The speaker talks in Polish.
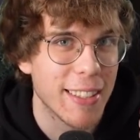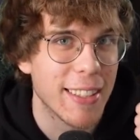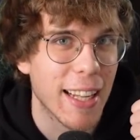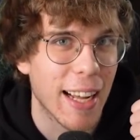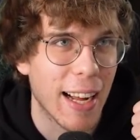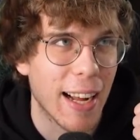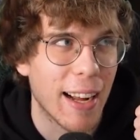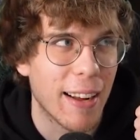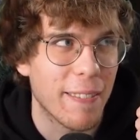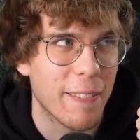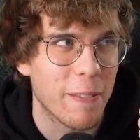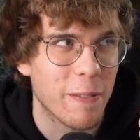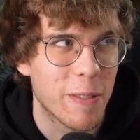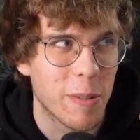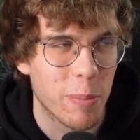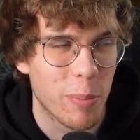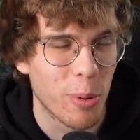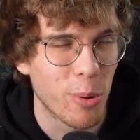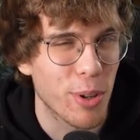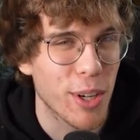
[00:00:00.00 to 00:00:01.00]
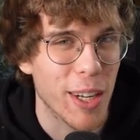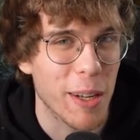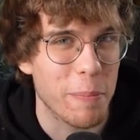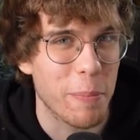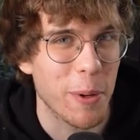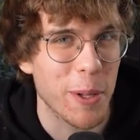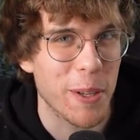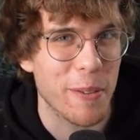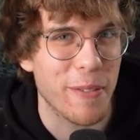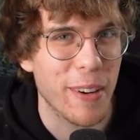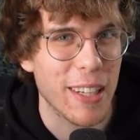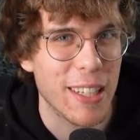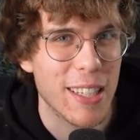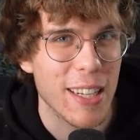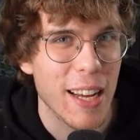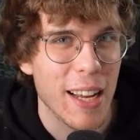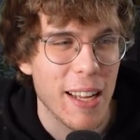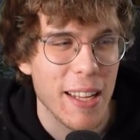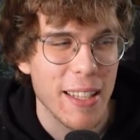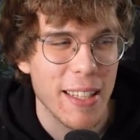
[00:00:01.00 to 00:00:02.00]
i na wybuchy, ponieważ
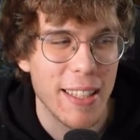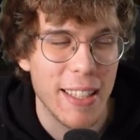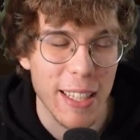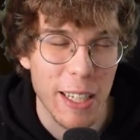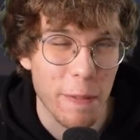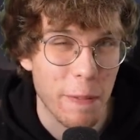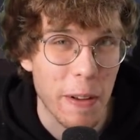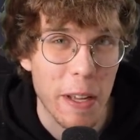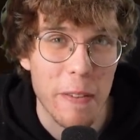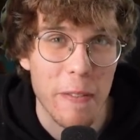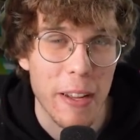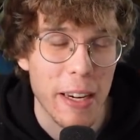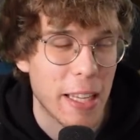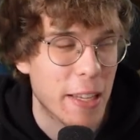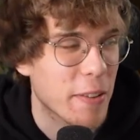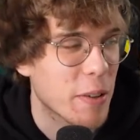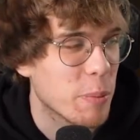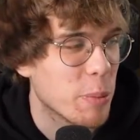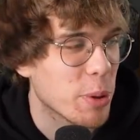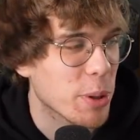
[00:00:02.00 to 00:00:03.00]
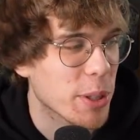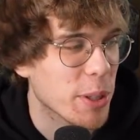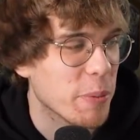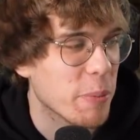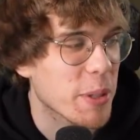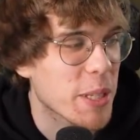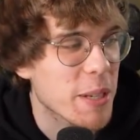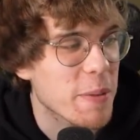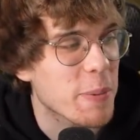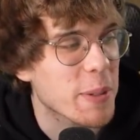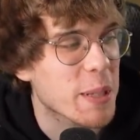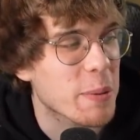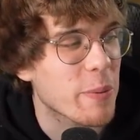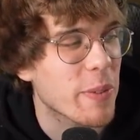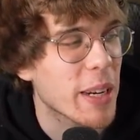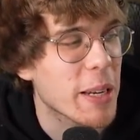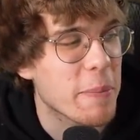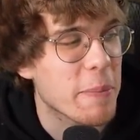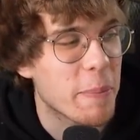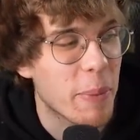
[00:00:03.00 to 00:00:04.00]
nie tylko fajerwerki wybuchną, będziemy
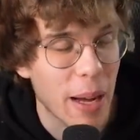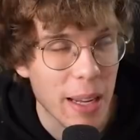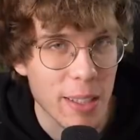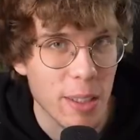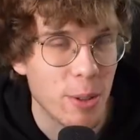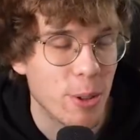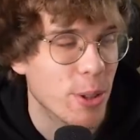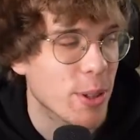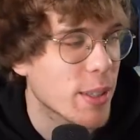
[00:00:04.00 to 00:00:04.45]
potrzebowali bardzo dużo